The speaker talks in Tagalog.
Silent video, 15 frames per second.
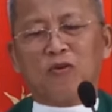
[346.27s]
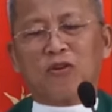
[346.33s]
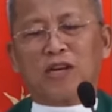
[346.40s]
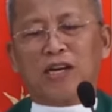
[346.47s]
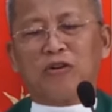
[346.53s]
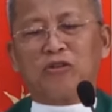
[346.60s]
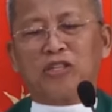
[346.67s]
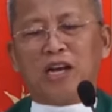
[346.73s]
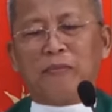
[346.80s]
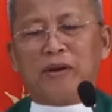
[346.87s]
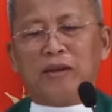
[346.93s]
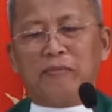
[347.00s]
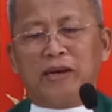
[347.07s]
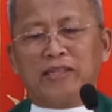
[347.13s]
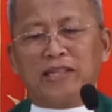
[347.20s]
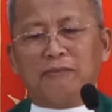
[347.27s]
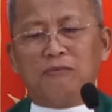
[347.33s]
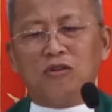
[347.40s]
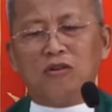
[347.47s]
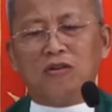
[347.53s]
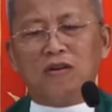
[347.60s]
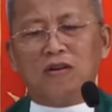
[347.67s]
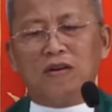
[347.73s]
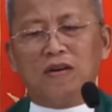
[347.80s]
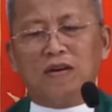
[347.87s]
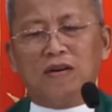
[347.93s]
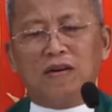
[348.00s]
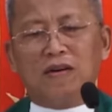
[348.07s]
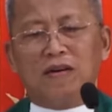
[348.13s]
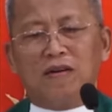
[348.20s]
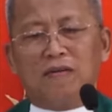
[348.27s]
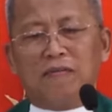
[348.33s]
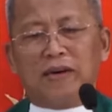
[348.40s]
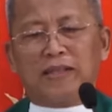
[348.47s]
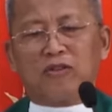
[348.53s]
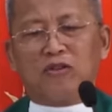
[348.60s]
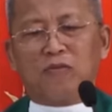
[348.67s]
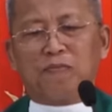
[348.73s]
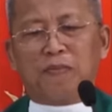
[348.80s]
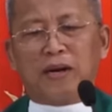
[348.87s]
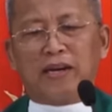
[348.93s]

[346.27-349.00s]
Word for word: O kanus am ni mahitabo, matod